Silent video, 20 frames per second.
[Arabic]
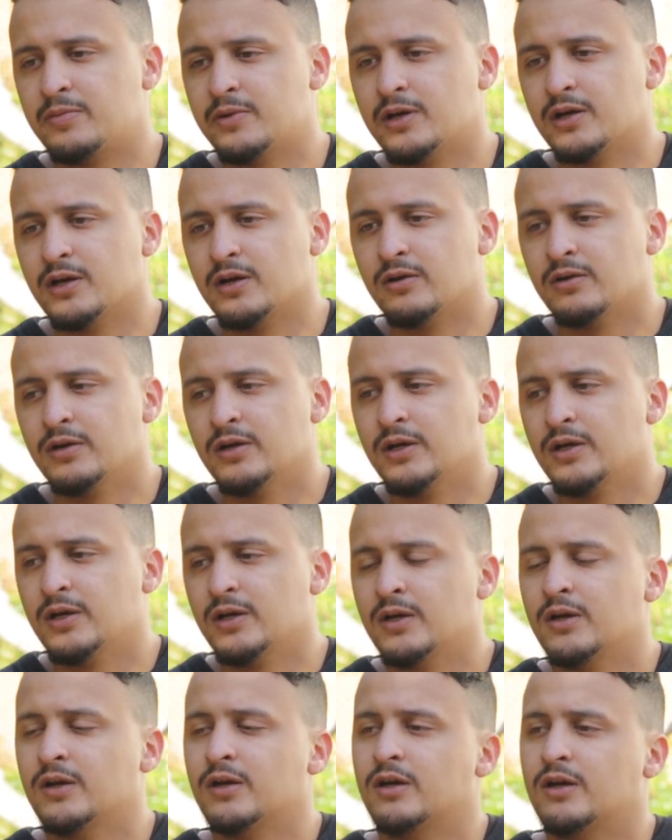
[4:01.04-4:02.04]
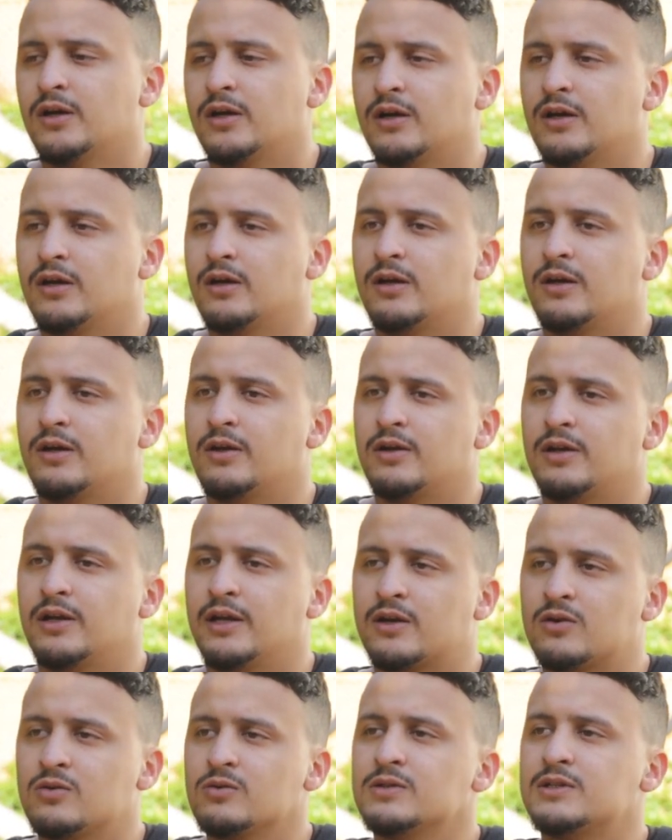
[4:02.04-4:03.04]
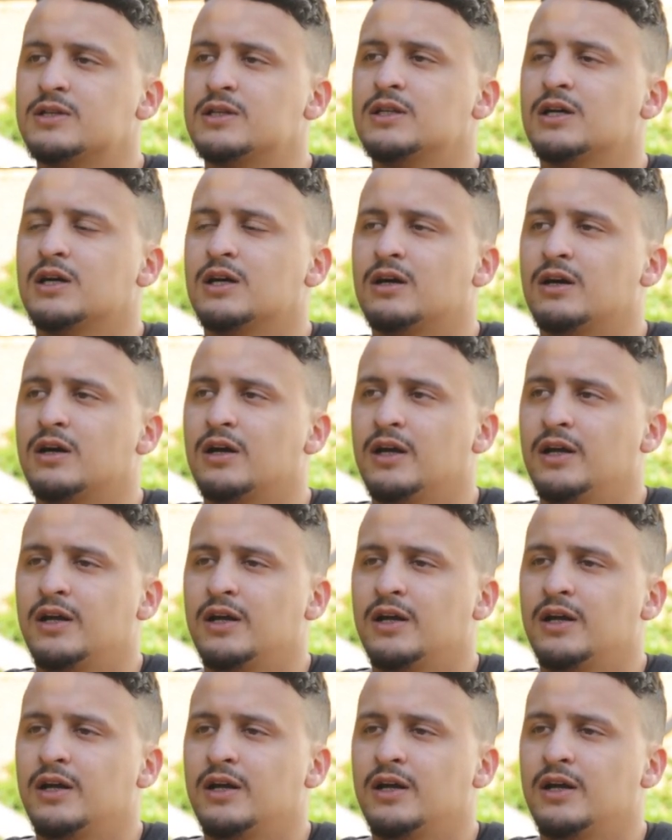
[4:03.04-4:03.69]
بيا لي كونديدا